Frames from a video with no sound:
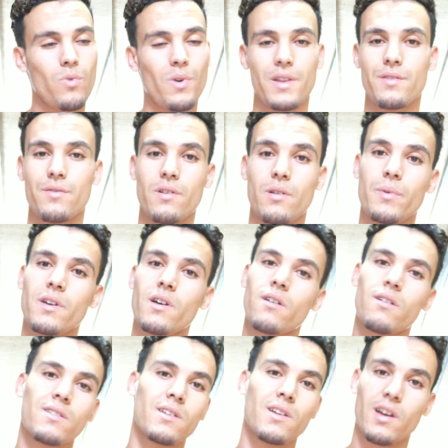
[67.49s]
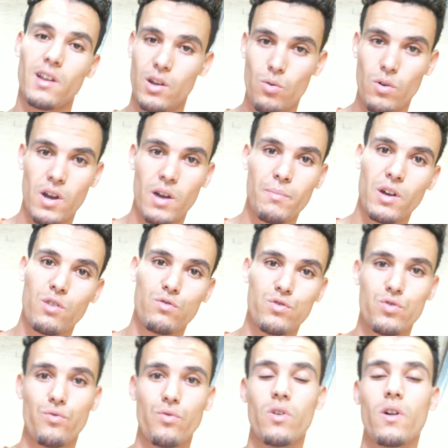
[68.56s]
واحد في المية غادي نخليوه امل
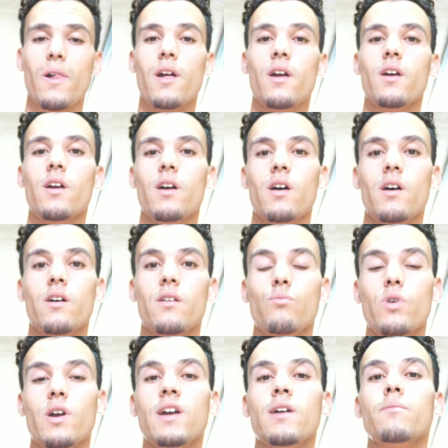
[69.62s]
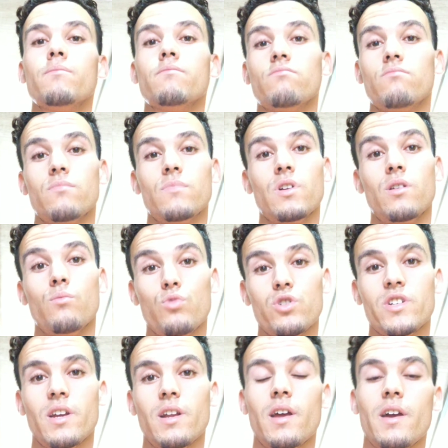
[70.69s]
ونشوف آه، المهم
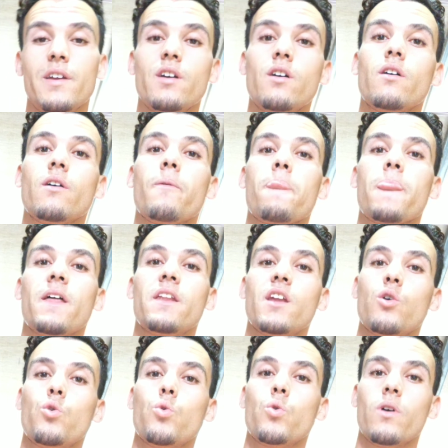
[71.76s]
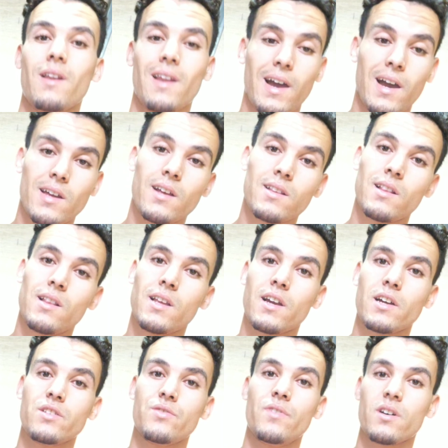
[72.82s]
المشكله هي انه القناه اللي
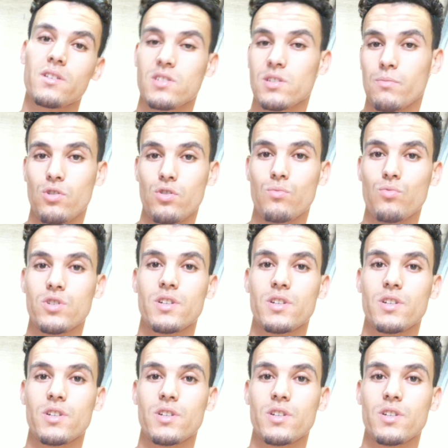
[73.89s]
كانت فيها نص مليون